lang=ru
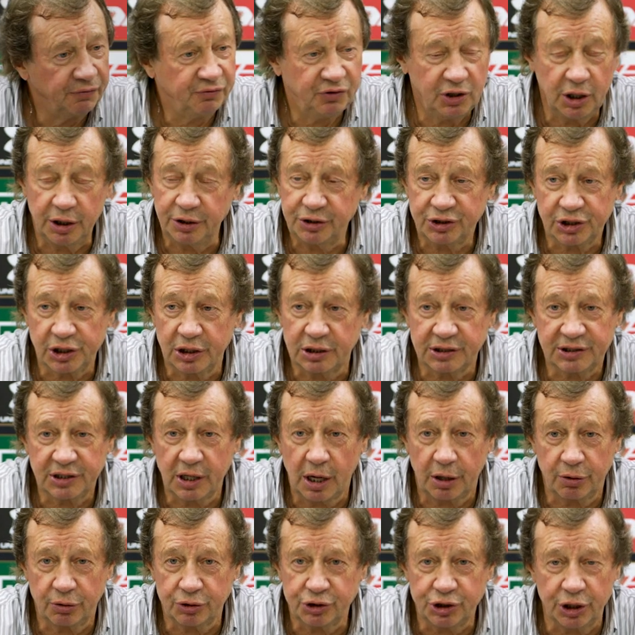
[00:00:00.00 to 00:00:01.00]
День
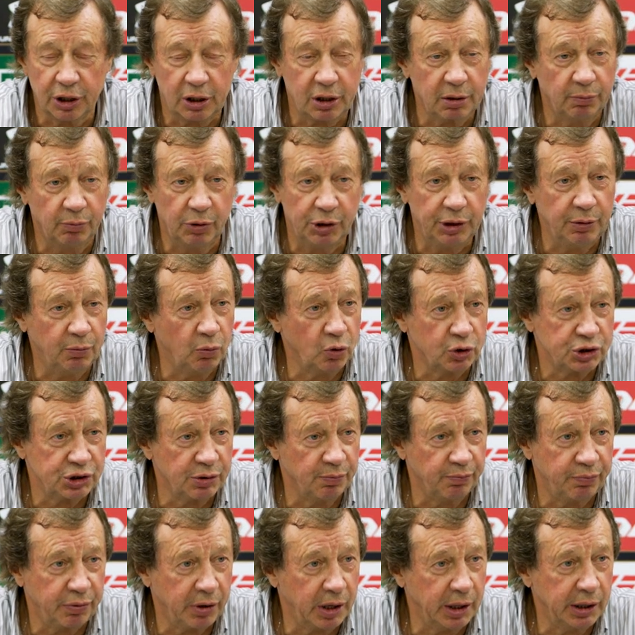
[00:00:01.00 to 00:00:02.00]
железнодорожника мы не
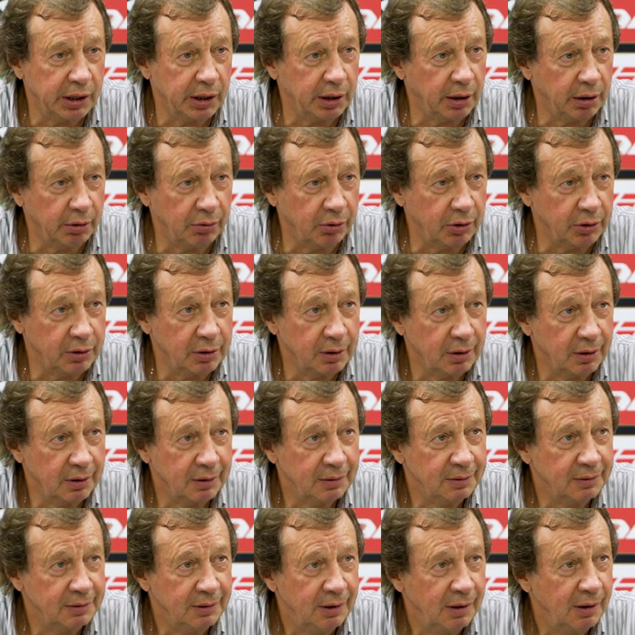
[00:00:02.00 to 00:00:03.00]
можем проигрывать.
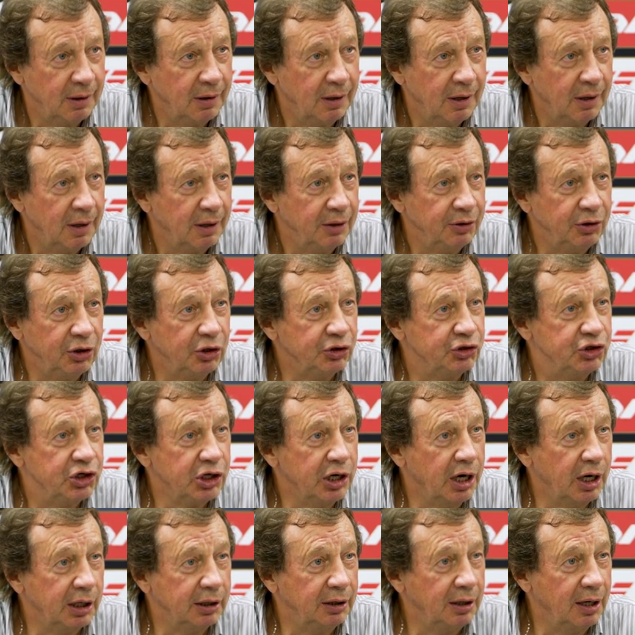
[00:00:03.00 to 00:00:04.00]

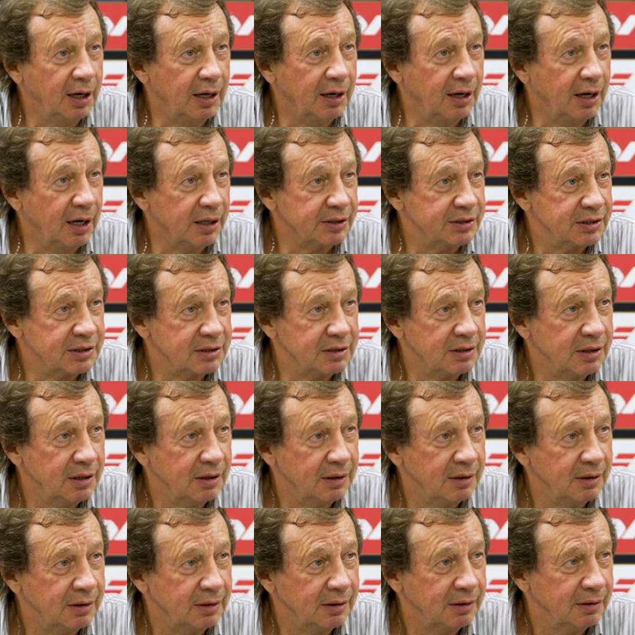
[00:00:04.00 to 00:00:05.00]
Ничья для нас
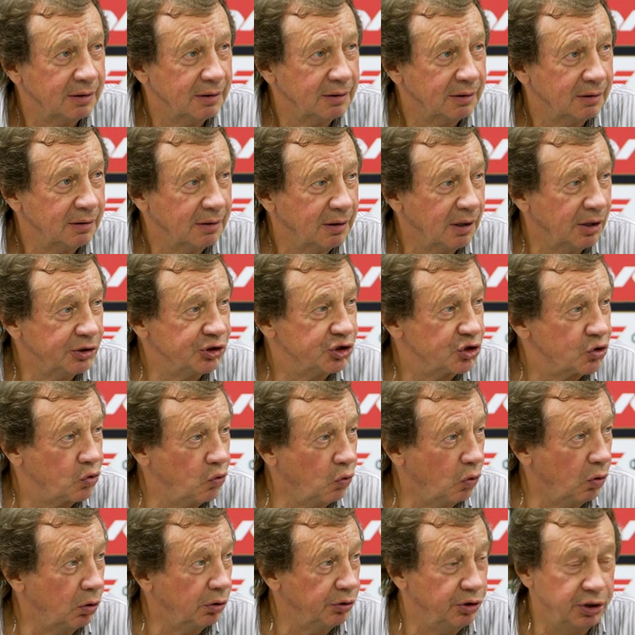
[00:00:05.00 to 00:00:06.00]

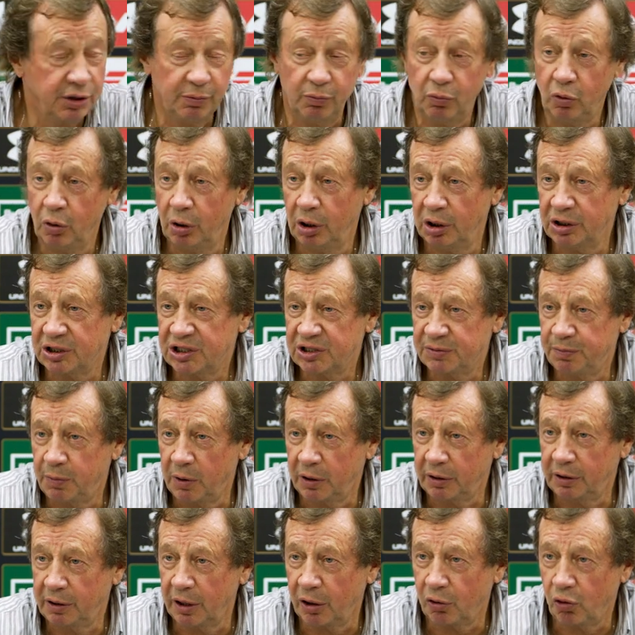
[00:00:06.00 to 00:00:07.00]
очко, тем более с
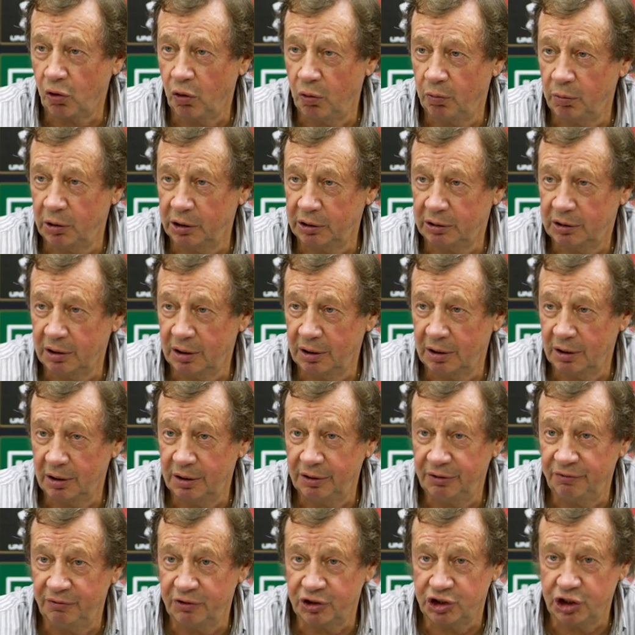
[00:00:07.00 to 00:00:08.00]
Спартаком, это
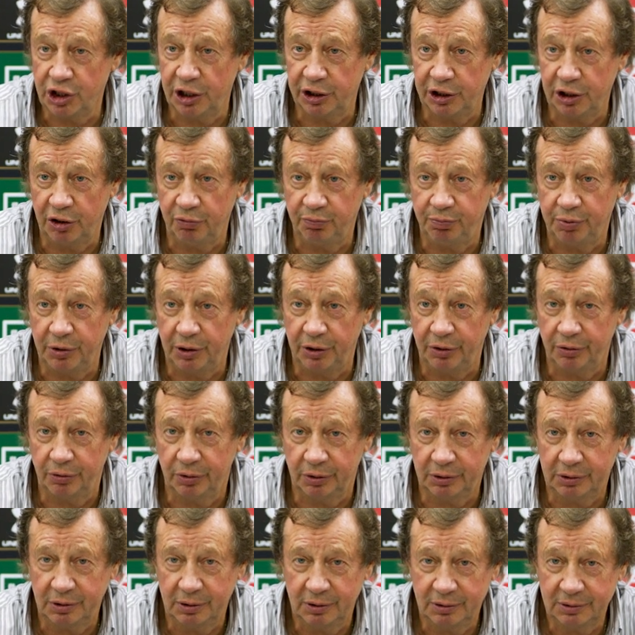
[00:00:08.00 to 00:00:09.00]
движение
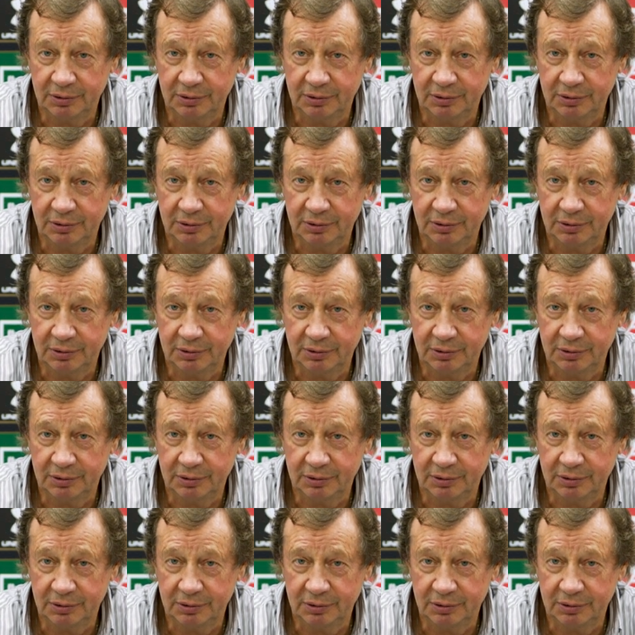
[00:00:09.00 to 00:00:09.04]
вперед.